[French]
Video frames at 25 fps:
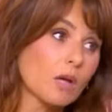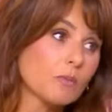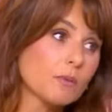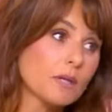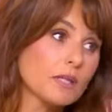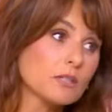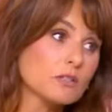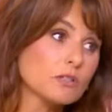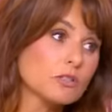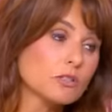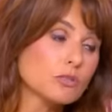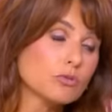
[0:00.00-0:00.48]
bien
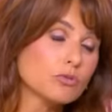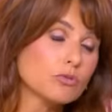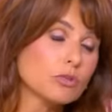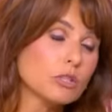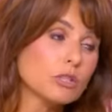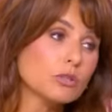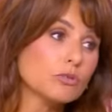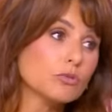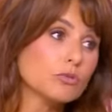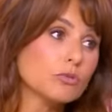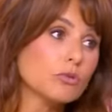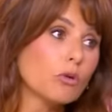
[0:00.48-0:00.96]
si tous
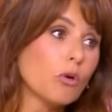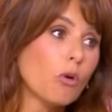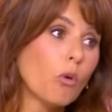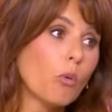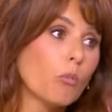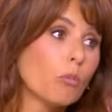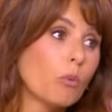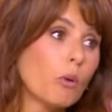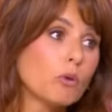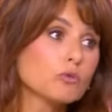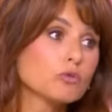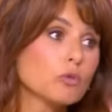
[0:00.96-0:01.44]
les deux euh, on
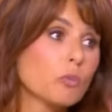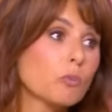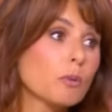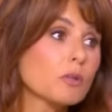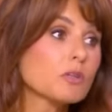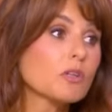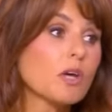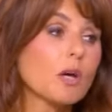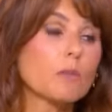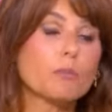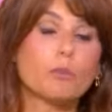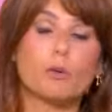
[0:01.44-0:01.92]
ne sont pas
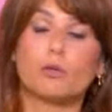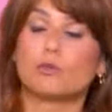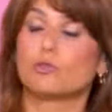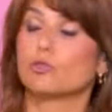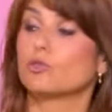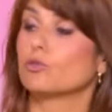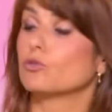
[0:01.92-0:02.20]
très portés